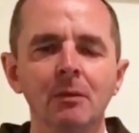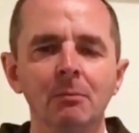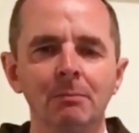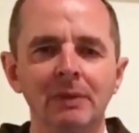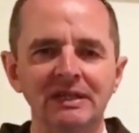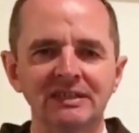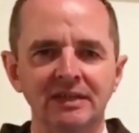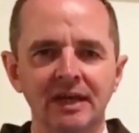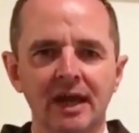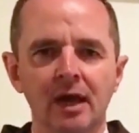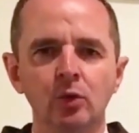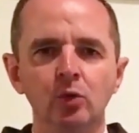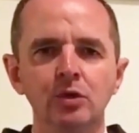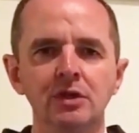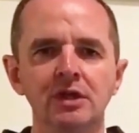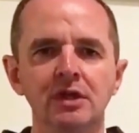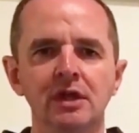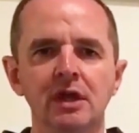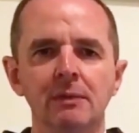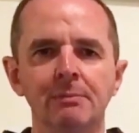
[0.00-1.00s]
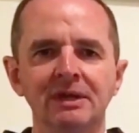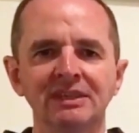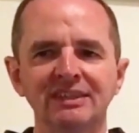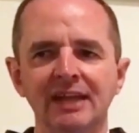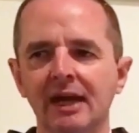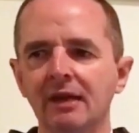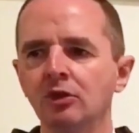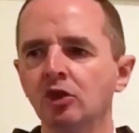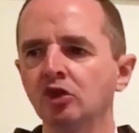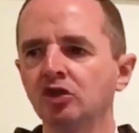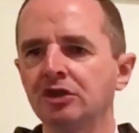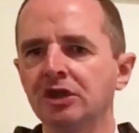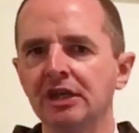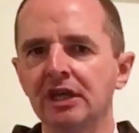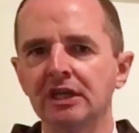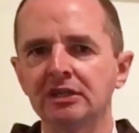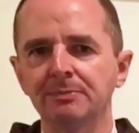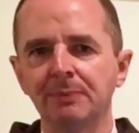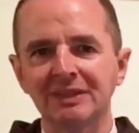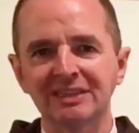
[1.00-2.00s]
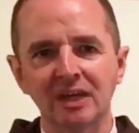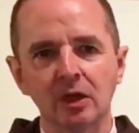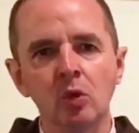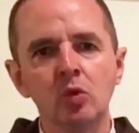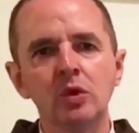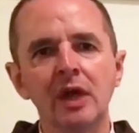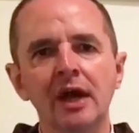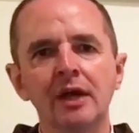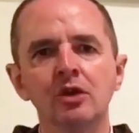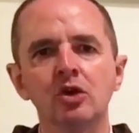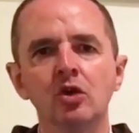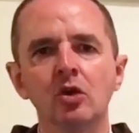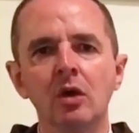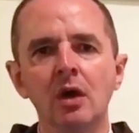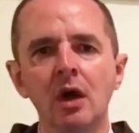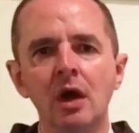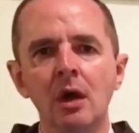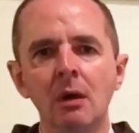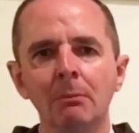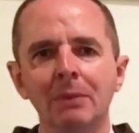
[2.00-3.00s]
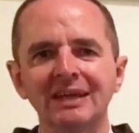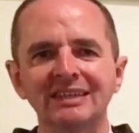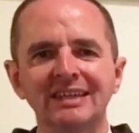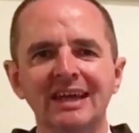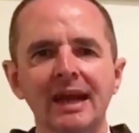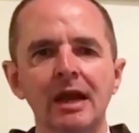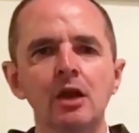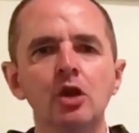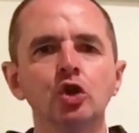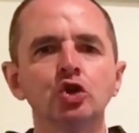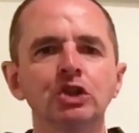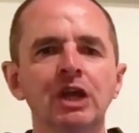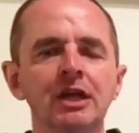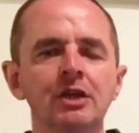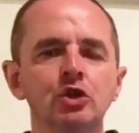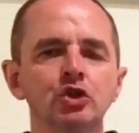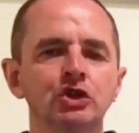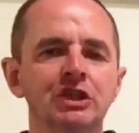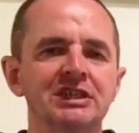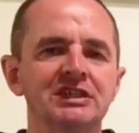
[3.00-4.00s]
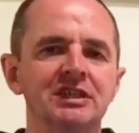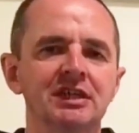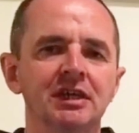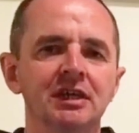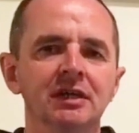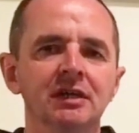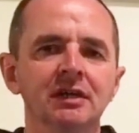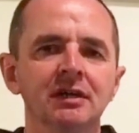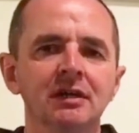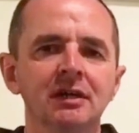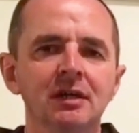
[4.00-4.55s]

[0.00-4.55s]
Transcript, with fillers: Pasará un día, pasarán dos días, pasará un año, pasarán los años que sean,